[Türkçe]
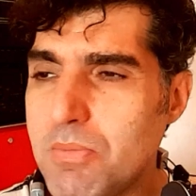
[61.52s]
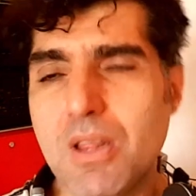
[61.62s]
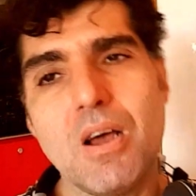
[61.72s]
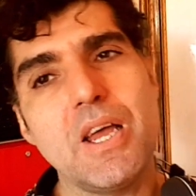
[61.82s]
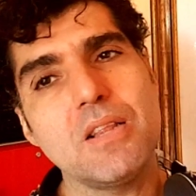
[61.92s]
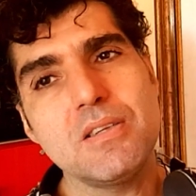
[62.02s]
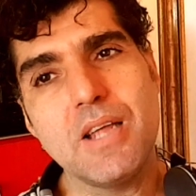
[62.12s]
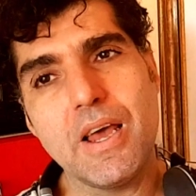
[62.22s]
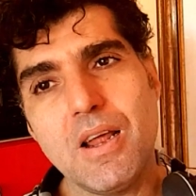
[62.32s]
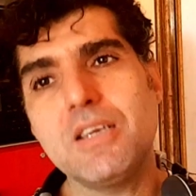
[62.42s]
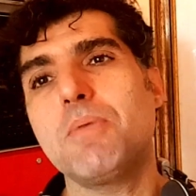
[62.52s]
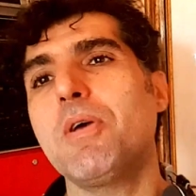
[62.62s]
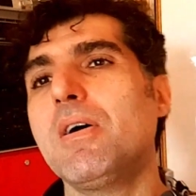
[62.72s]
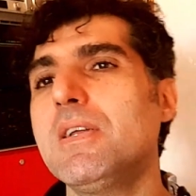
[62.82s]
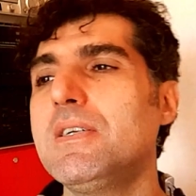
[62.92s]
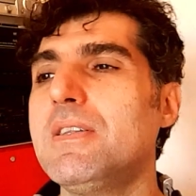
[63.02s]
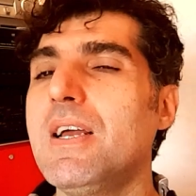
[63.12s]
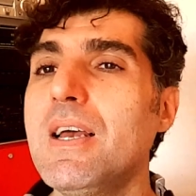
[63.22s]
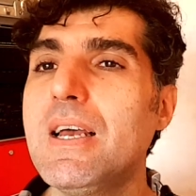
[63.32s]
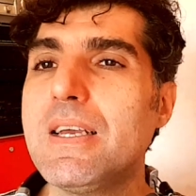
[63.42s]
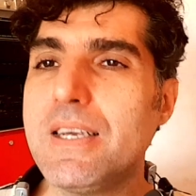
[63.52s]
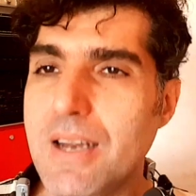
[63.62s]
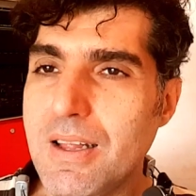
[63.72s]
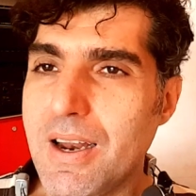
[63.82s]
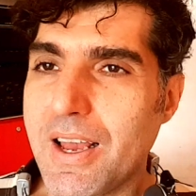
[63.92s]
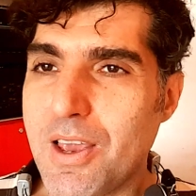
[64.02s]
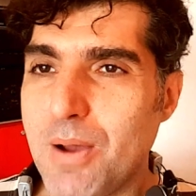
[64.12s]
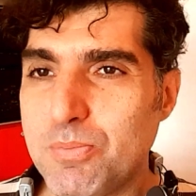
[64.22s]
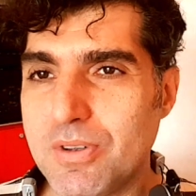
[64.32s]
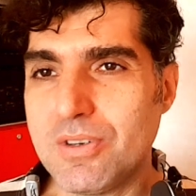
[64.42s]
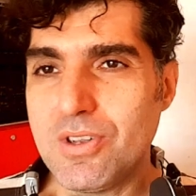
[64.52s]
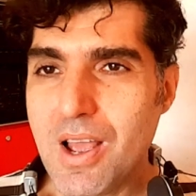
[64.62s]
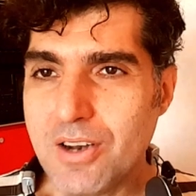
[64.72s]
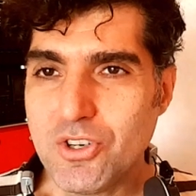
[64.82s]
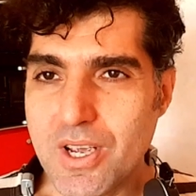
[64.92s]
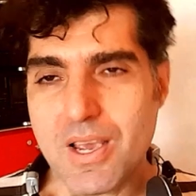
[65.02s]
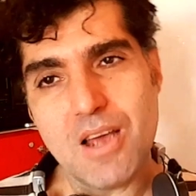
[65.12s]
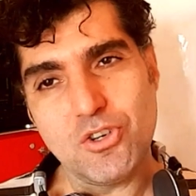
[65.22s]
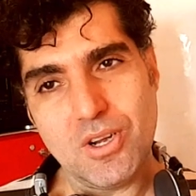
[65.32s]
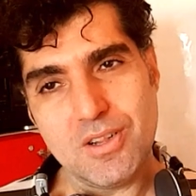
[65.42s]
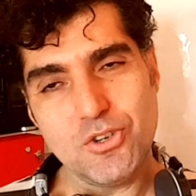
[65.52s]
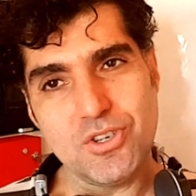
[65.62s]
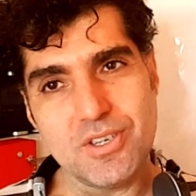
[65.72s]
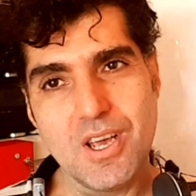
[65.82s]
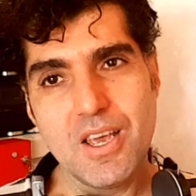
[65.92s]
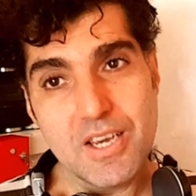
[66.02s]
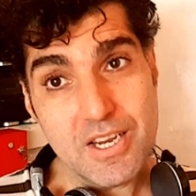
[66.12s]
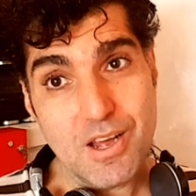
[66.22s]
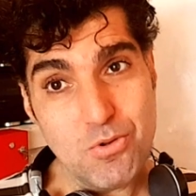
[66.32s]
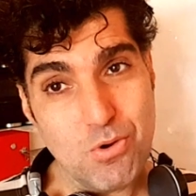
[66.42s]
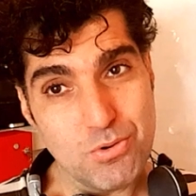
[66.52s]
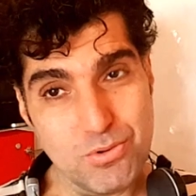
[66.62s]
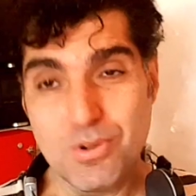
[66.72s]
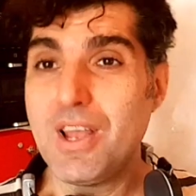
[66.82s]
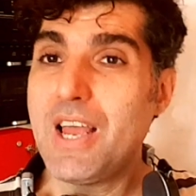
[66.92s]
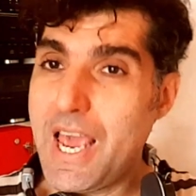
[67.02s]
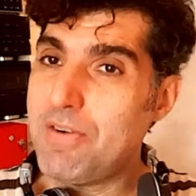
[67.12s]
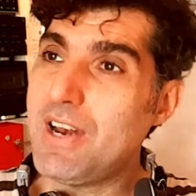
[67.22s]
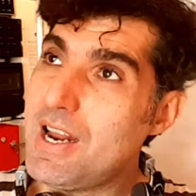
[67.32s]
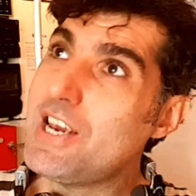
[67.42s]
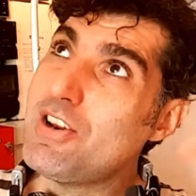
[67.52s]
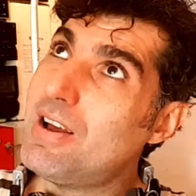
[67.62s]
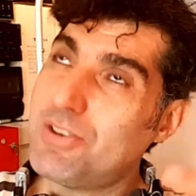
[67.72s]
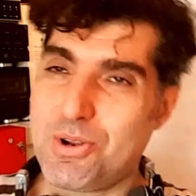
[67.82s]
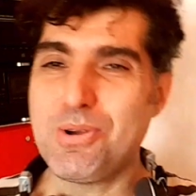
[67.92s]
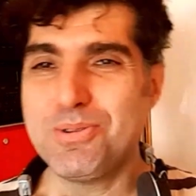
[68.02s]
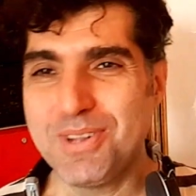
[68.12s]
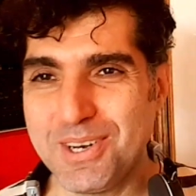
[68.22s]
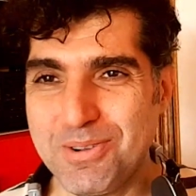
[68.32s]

bir çizim ya da hayatın herhangi bir alanında inanarak yaptığınız her şey gerçekleşir. İnanıyoruz. Evrene inanç